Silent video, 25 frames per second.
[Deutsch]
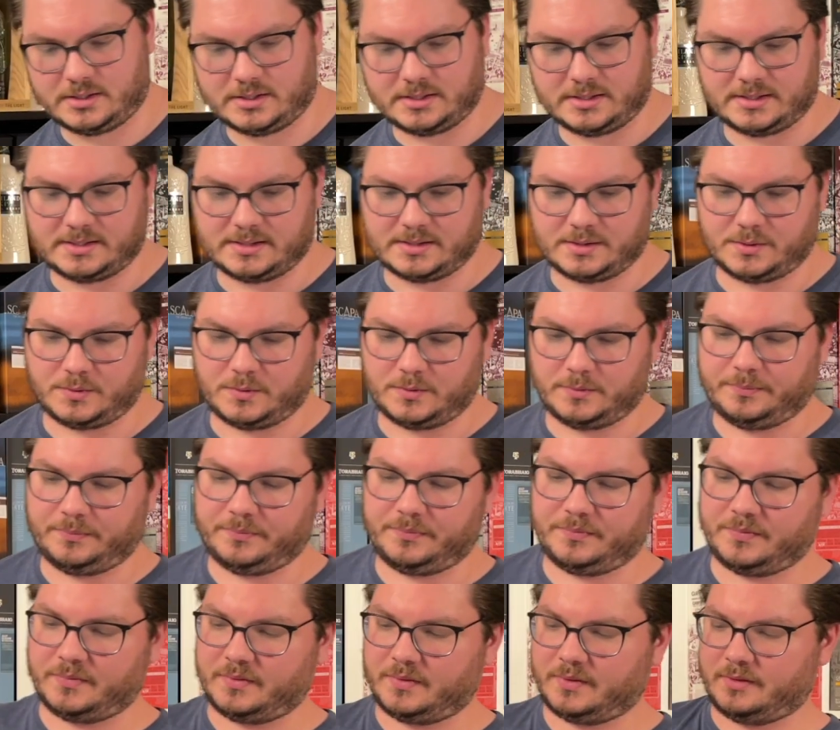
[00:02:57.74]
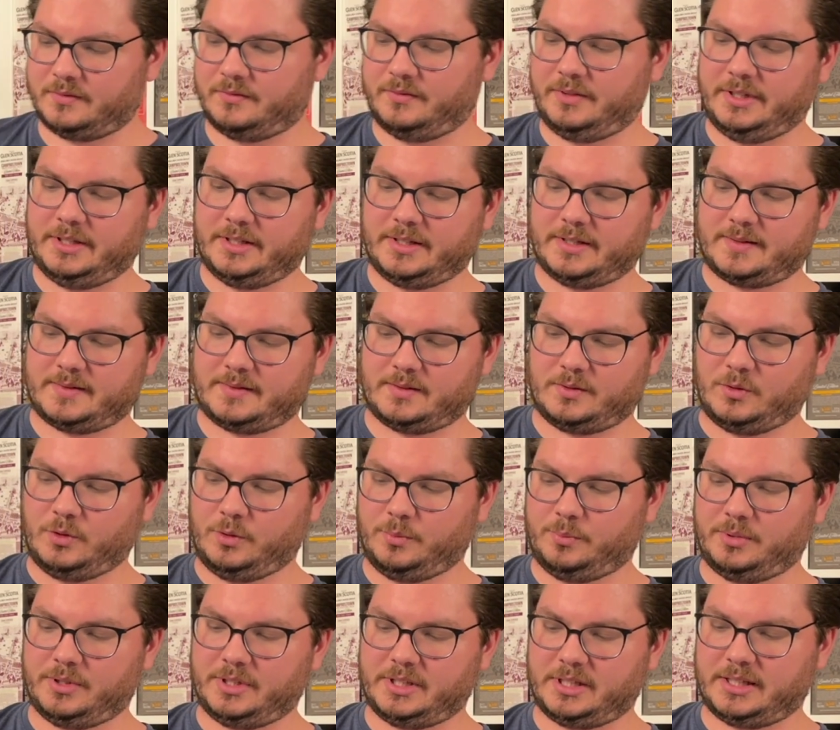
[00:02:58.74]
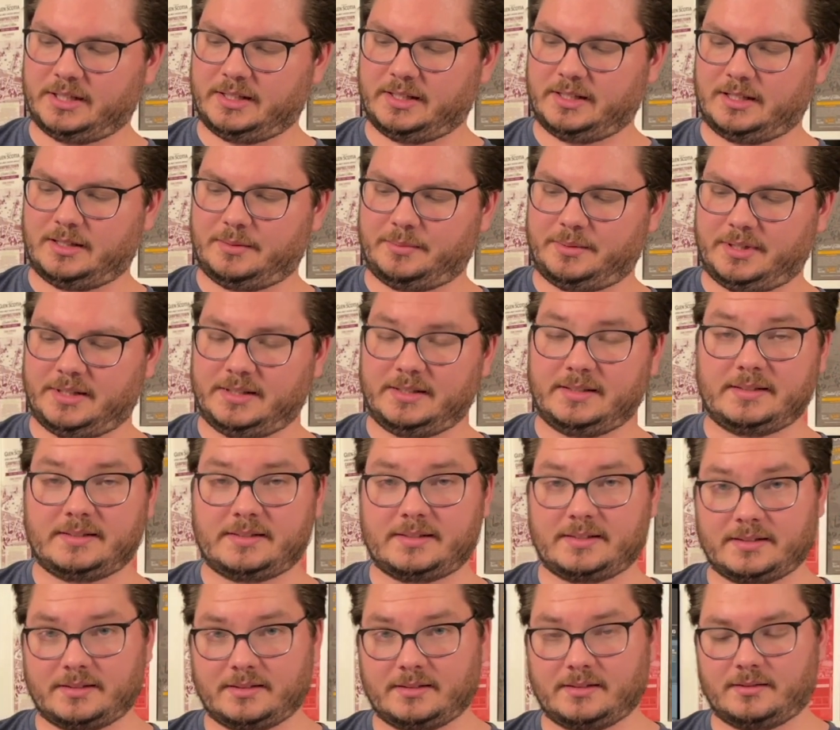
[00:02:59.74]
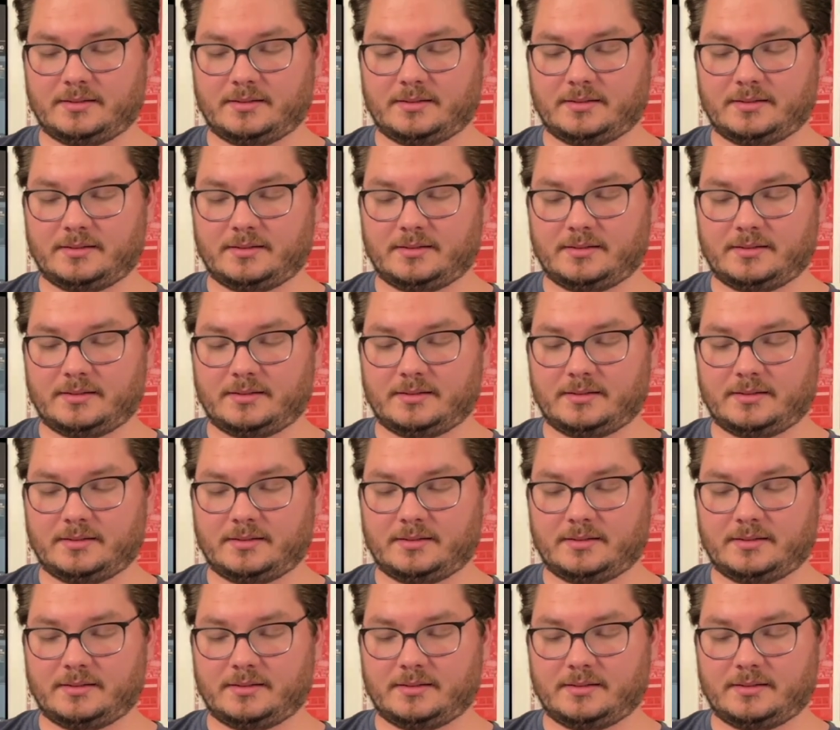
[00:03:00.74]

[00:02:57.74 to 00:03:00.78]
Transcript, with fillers: So, wie das üblich in Japan ist,